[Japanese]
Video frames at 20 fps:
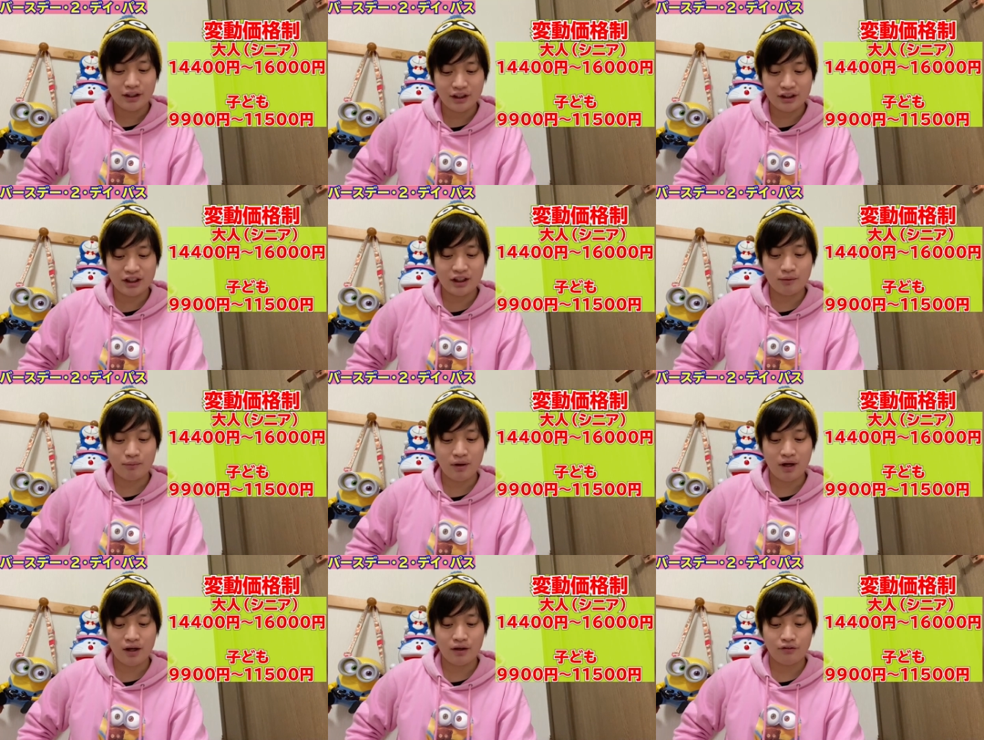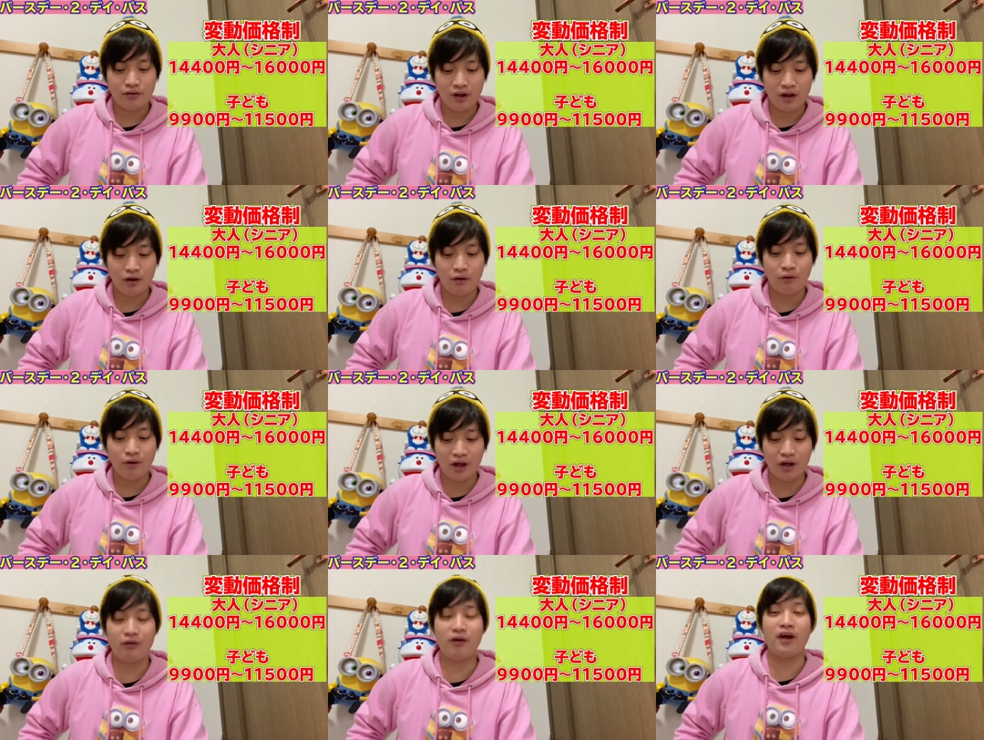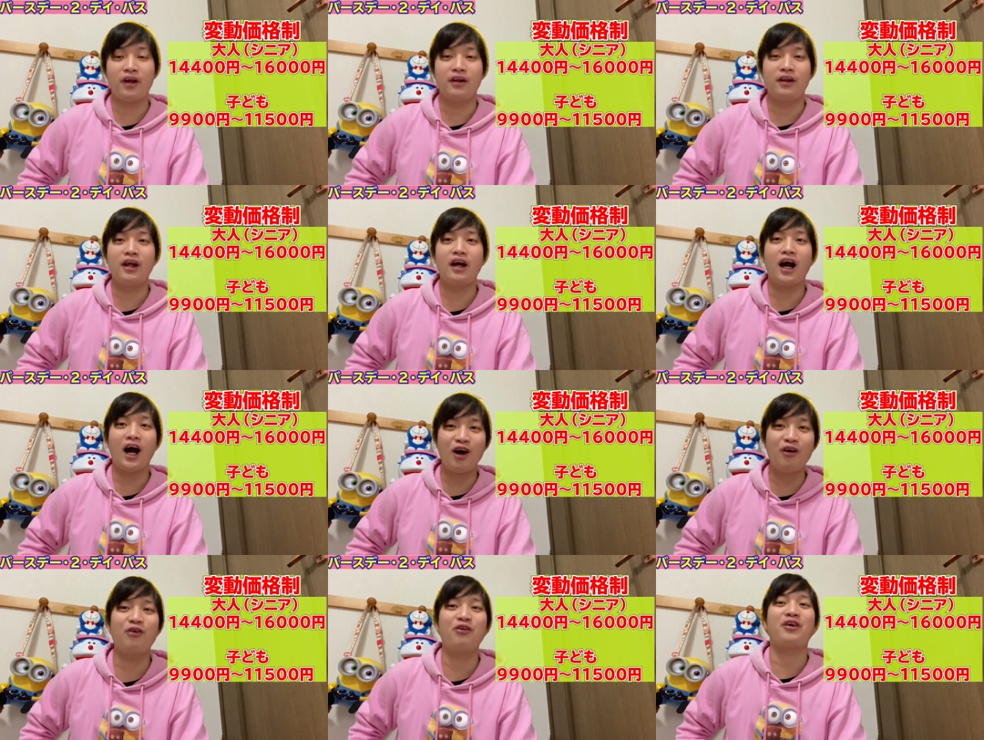11,500 円で
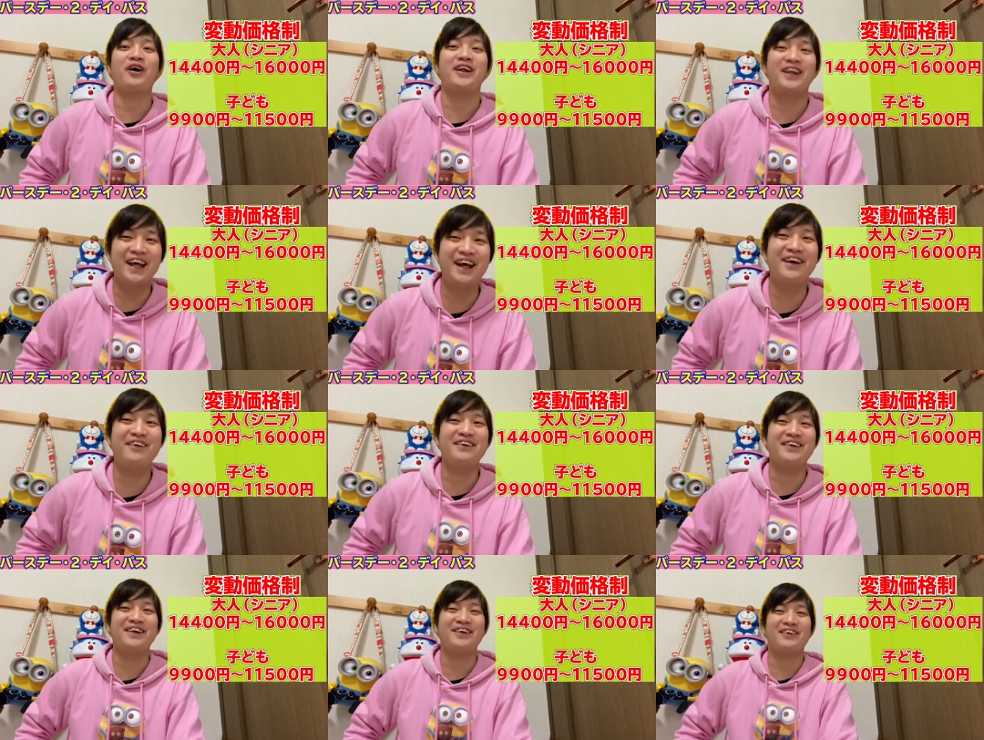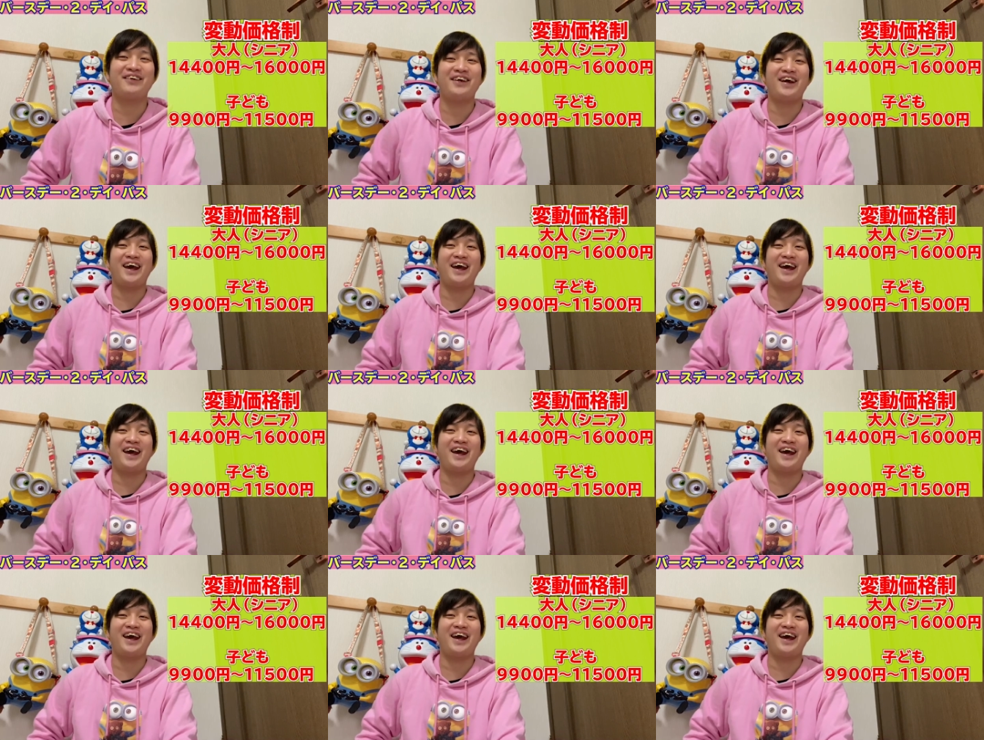買うことができるんですよ